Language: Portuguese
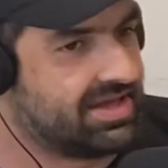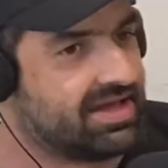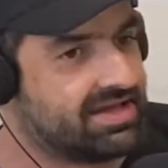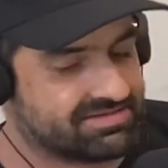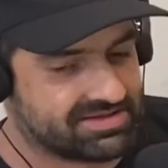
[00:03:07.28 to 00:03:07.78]

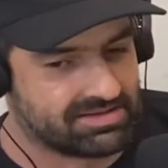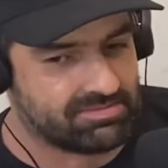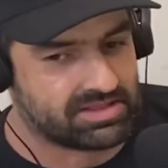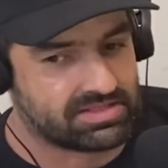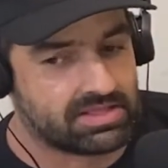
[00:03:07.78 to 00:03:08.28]
É,
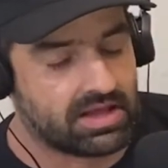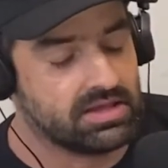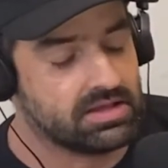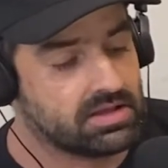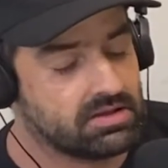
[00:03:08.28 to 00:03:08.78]
exatamente.
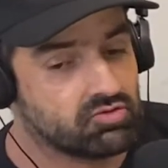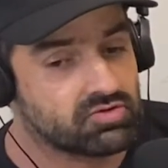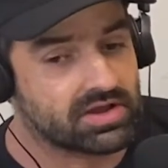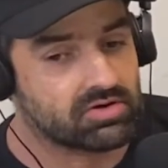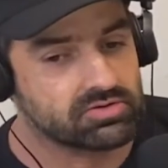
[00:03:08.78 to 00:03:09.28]
Daí o
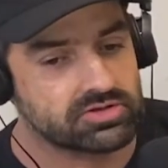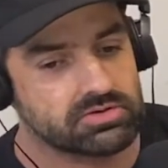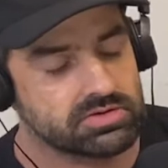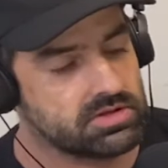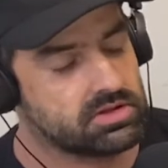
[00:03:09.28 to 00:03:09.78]
que que
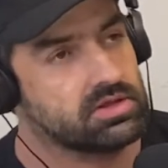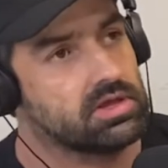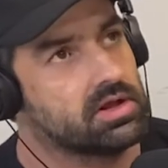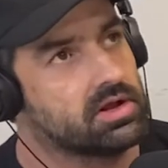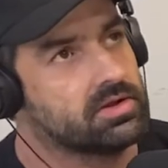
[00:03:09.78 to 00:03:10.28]
aconteceu assim?
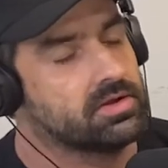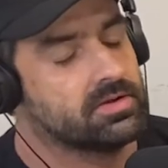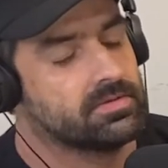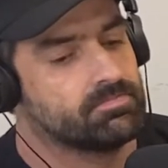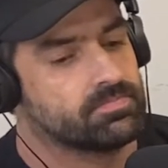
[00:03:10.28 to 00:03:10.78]
Tinha
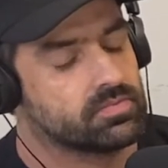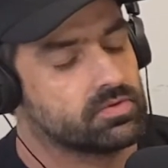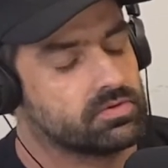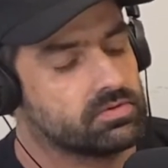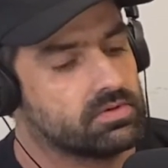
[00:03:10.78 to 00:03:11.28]

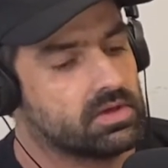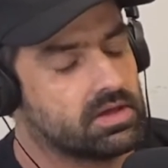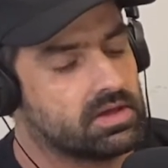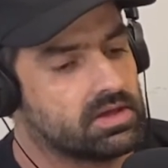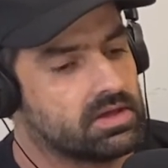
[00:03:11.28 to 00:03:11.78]

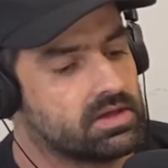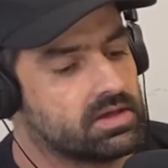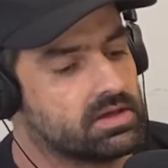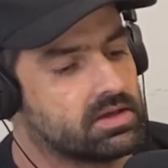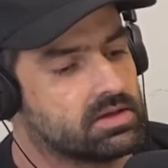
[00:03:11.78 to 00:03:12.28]

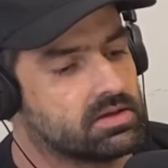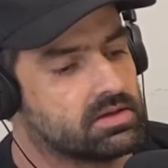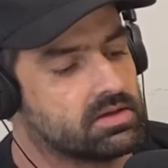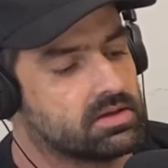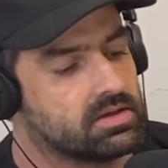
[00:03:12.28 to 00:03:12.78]
é,
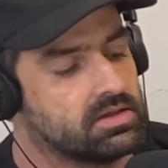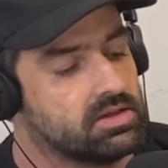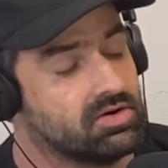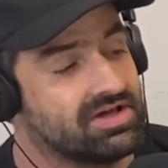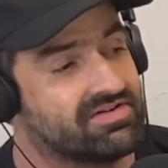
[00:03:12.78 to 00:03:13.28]

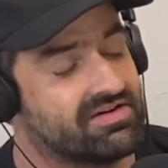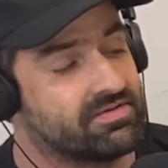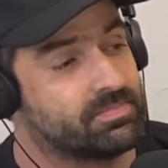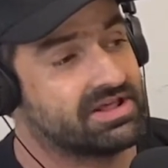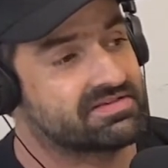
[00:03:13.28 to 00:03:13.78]
e eu levava
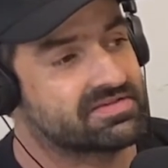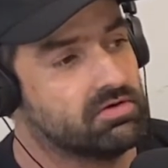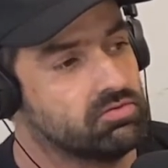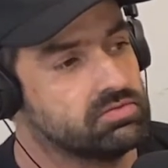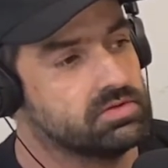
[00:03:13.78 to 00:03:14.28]

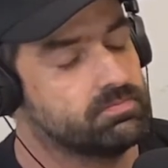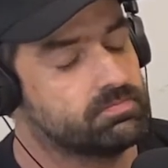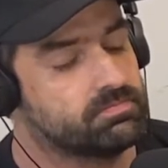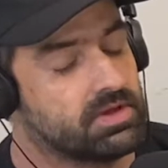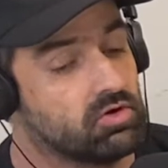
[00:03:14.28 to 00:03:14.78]
pressão de
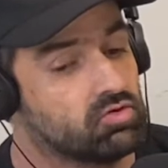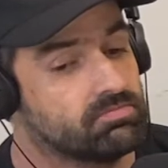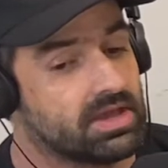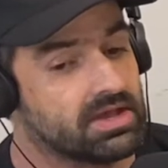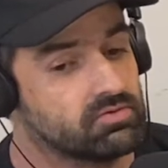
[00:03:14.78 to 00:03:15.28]
pelo
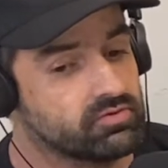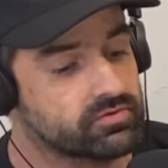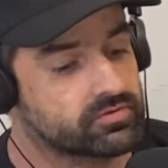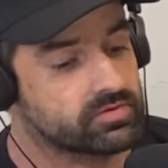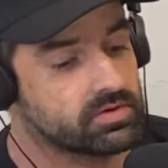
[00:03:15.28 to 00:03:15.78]

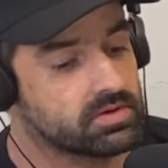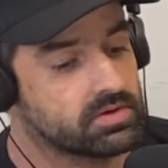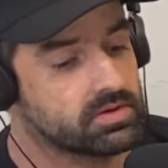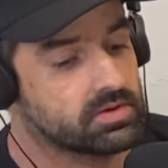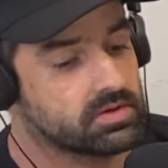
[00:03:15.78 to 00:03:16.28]
menos
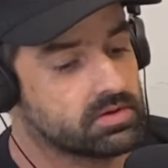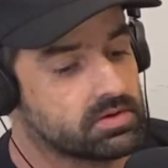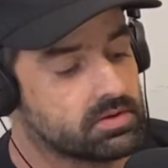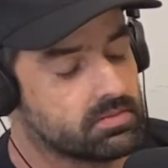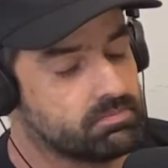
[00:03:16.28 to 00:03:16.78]

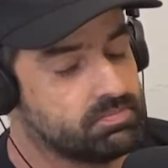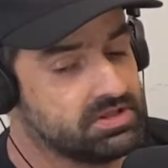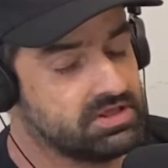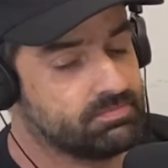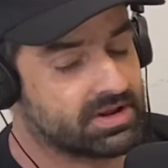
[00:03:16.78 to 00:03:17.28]

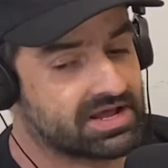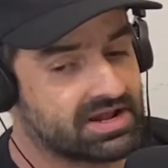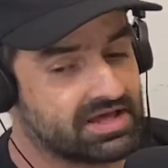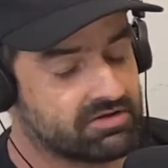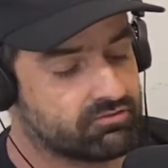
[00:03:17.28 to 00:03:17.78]
pedir para a
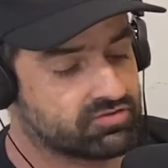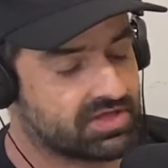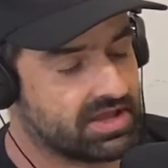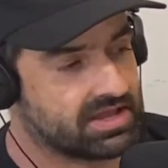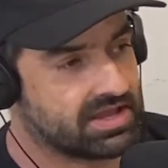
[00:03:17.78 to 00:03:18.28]
galera
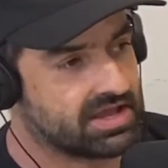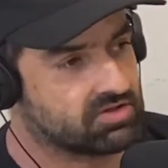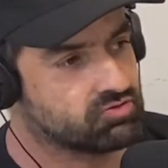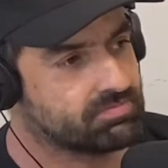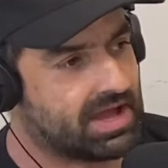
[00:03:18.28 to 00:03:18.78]
votar em quem
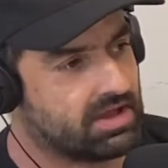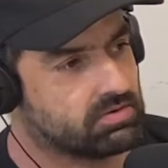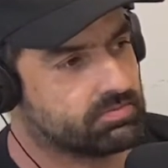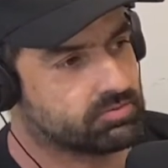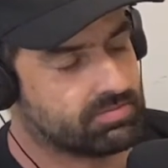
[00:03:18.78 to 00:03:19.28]
era do
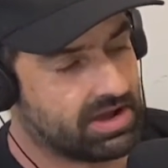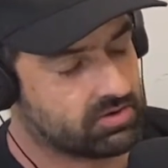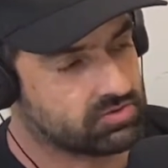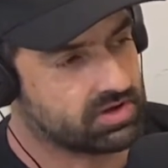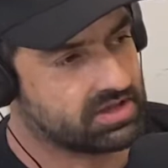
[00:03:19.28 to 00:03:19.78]
bairro, para o
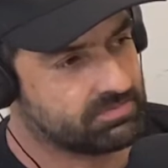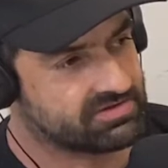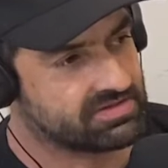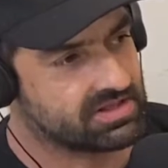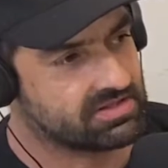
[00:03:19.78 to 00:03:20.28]
bairro ter uma
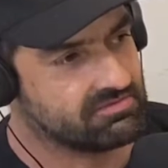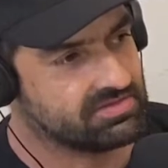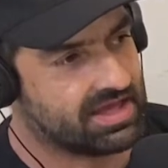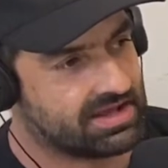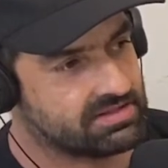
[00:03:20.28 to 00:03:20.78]

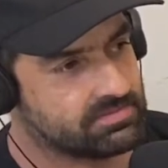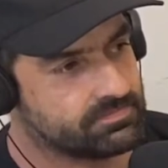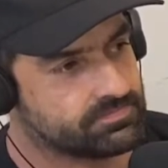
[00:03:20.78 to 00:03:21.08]
representatividade.